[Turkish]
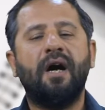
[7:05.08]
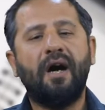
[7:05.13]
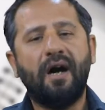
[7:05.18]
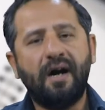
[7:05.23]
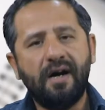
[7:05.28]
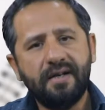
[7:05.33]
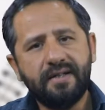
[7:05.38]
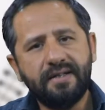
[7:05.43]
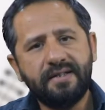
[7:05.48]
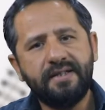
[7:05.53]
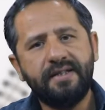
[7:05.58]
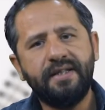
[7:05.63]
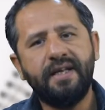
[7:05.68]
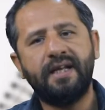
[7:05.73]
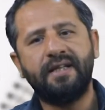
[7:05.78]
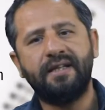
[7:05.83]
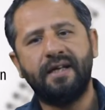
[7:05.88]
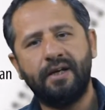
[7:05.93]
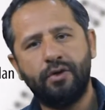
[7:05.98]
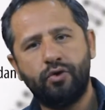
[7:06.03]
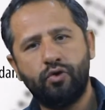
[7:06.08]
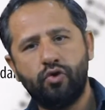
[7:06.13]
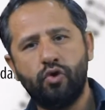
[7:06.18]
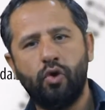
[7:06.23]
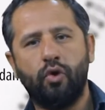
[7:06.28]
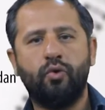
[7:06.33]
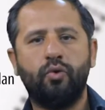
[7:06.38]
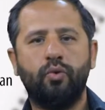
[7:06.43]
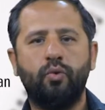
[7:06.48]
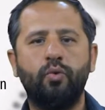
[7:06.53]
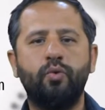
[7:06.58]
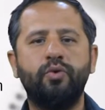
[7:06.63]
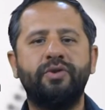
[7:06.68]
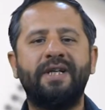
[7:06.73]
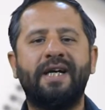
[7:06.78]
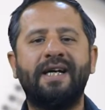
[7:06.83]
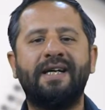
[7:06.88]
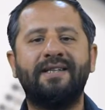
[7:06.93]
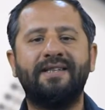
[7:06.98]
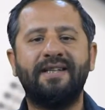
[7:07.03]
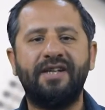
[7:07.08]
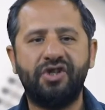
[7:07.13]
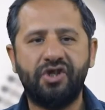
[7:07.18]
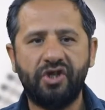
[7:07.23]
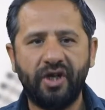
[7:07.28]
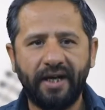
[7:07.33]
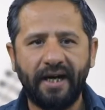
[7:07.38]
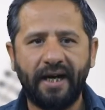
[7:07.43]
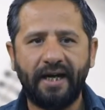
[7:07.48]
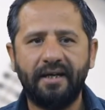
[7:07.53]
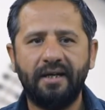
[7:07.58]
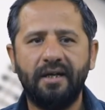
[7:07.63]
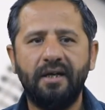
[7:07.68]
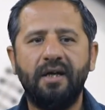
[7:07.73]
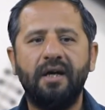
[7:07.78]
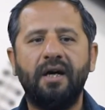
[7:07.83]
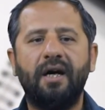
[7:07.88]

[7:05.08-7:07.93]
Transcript: az ya da çok uzaklaşarak